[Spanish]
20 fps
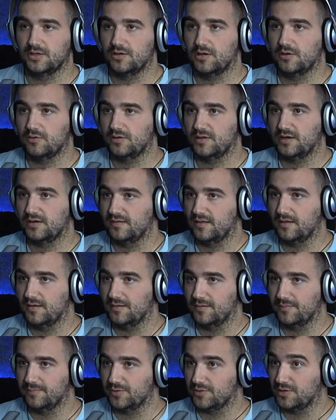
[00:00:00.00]
quiero acordar
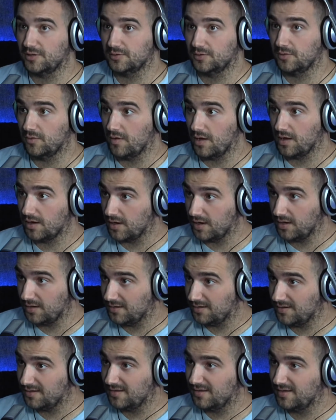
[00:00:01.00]
del proyecto Uncle,